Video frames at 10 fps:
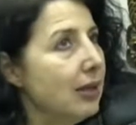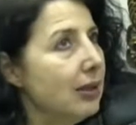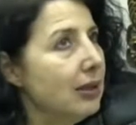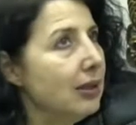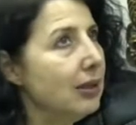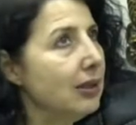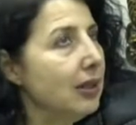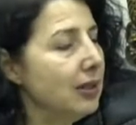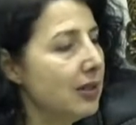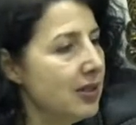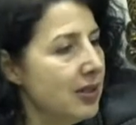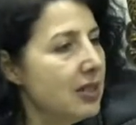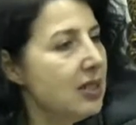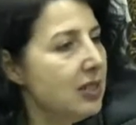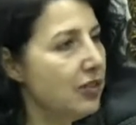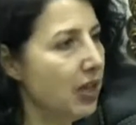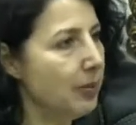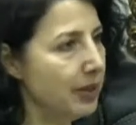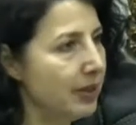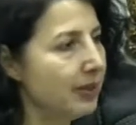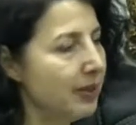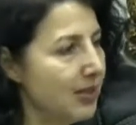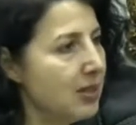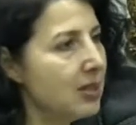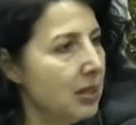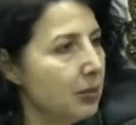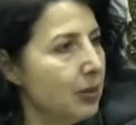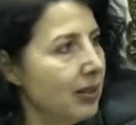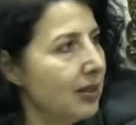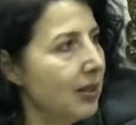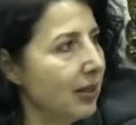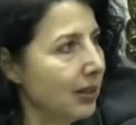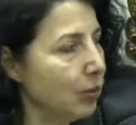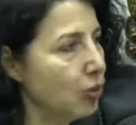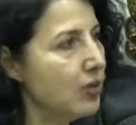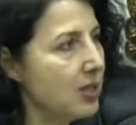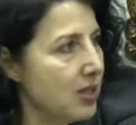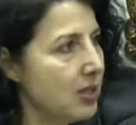E, sigara içen bir kadına sigarayı bırak derken kocası